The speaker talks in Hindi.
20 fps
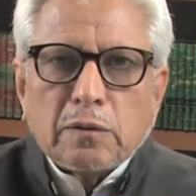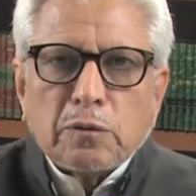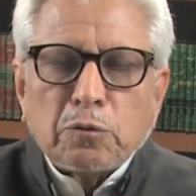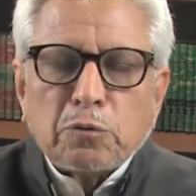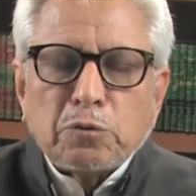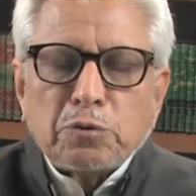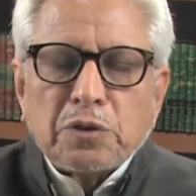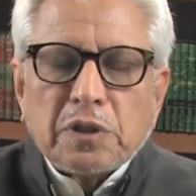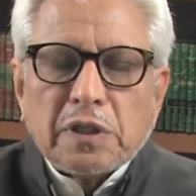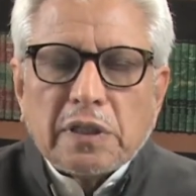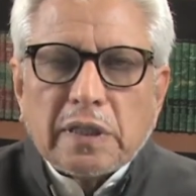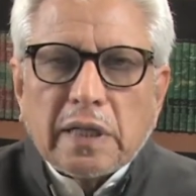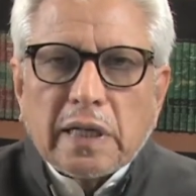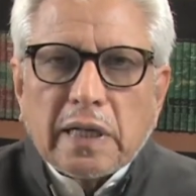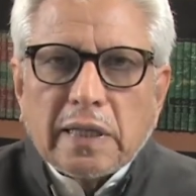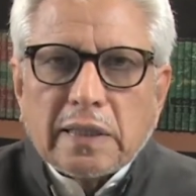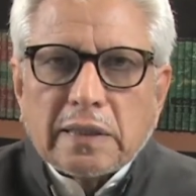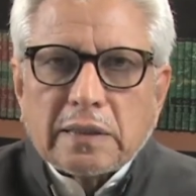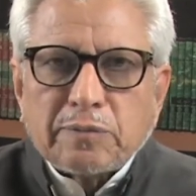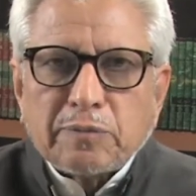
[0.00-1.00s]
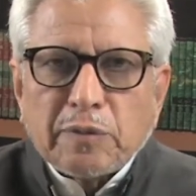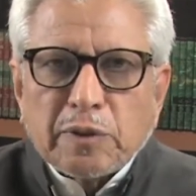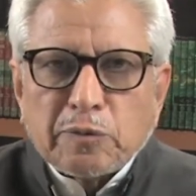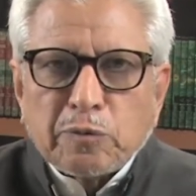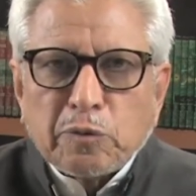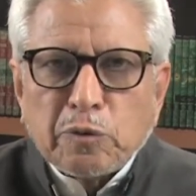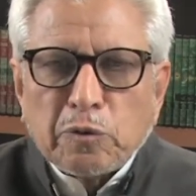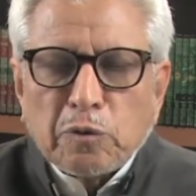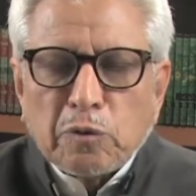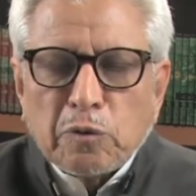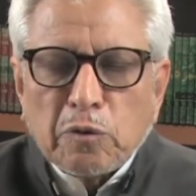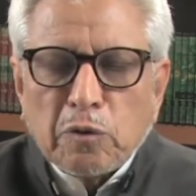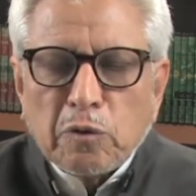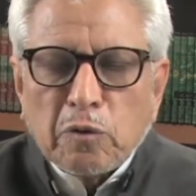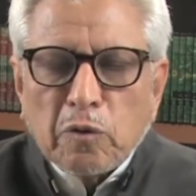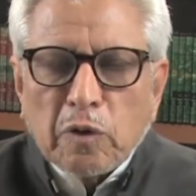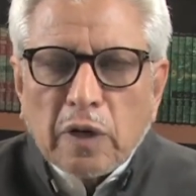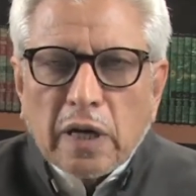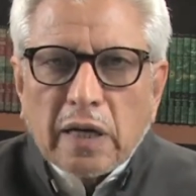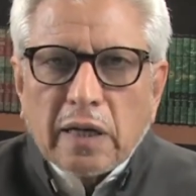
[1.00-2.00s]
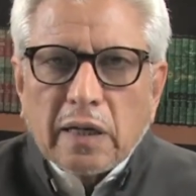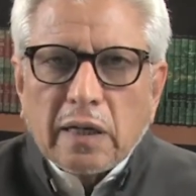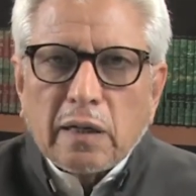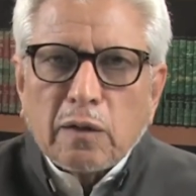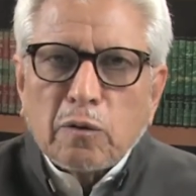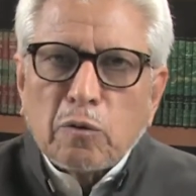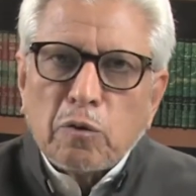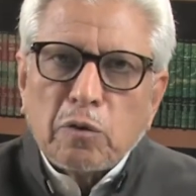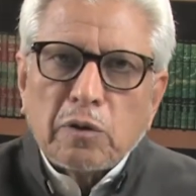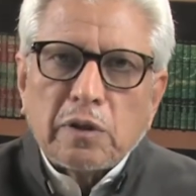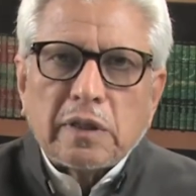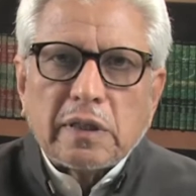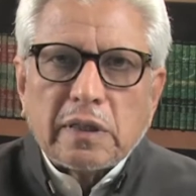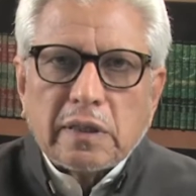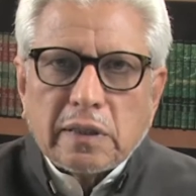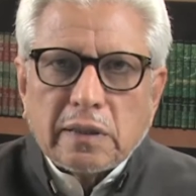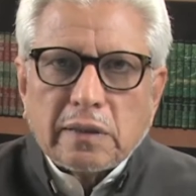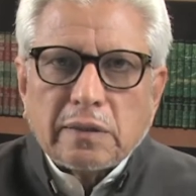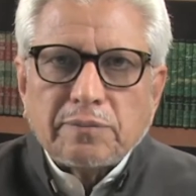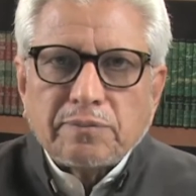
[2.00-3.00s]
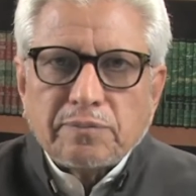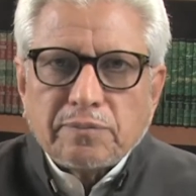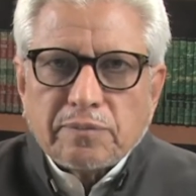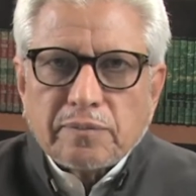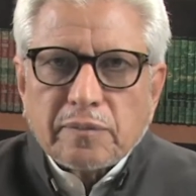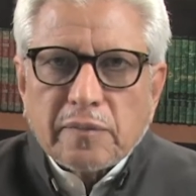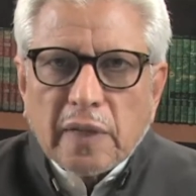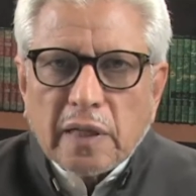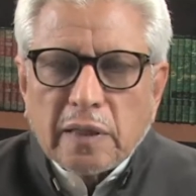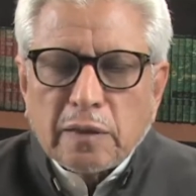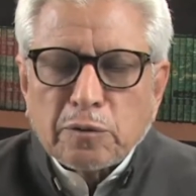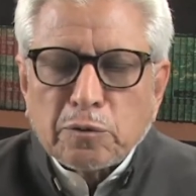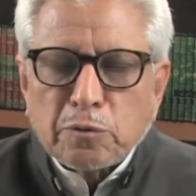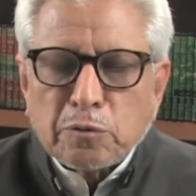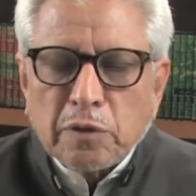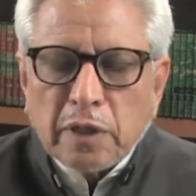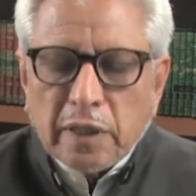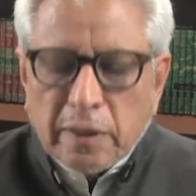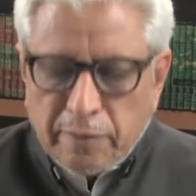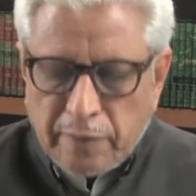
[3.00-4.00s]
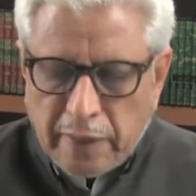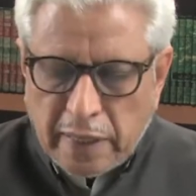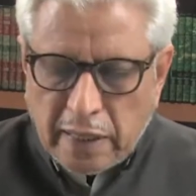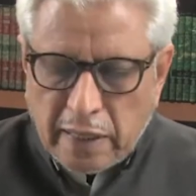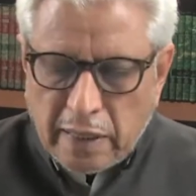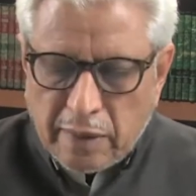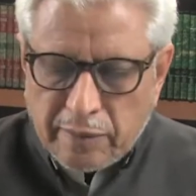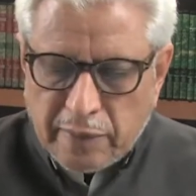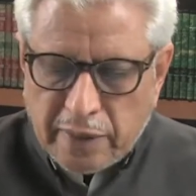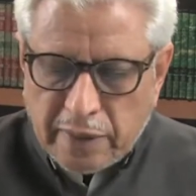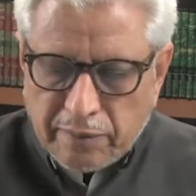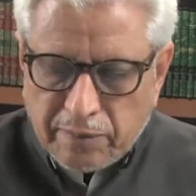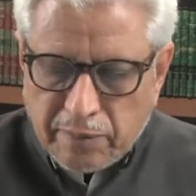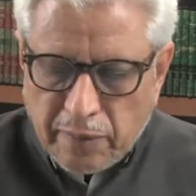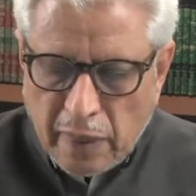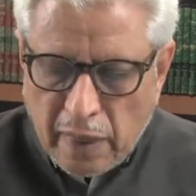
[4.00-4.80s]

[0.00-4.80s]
दूसरी जगह इस मजमून को कुरान ने खोल दिया है यानी सूरह बकरा में